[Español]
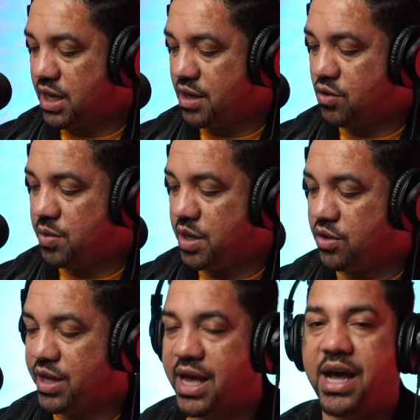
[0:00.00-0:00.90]
el gobierno
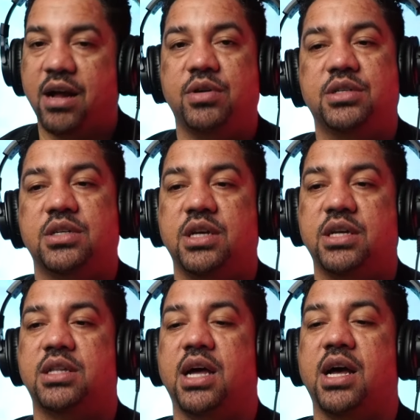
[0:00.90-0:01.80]
de Harris
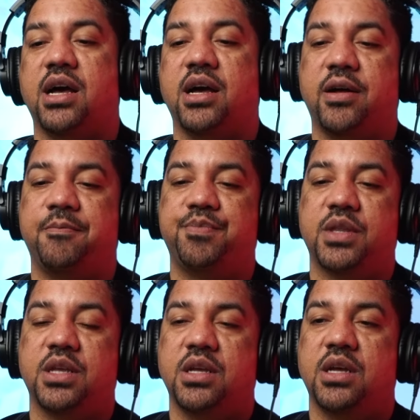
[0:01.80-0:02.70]
está
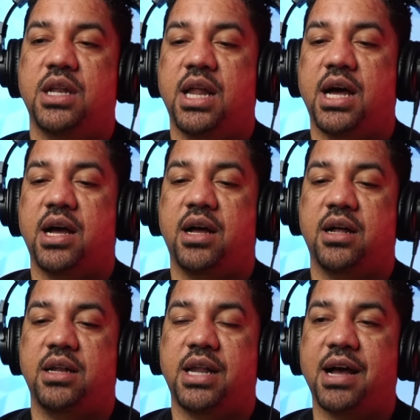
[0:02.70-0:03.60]

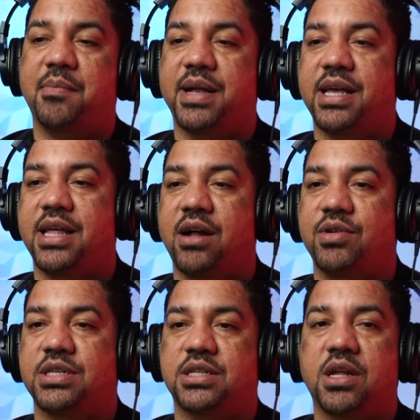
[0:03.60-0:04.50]
la, campaña de
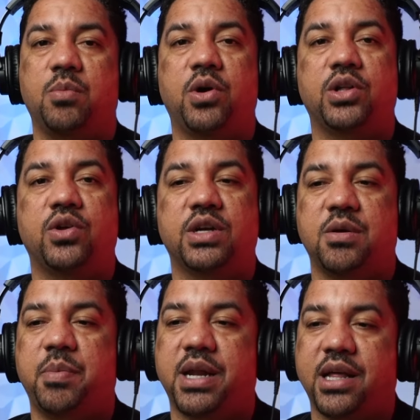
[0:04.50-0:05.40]
Harris está un poquito
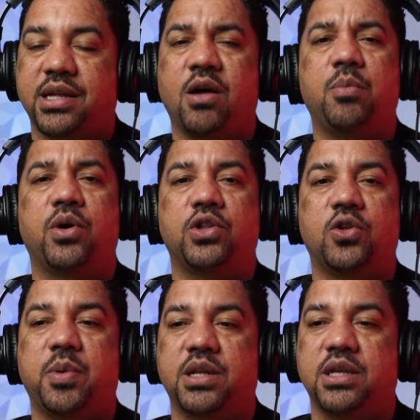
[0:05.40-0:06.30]
desesperada, está un poquito
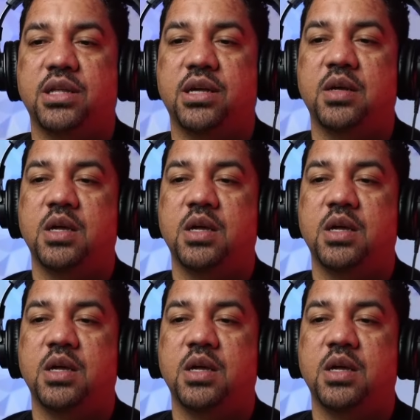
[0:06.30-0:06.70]
perdida,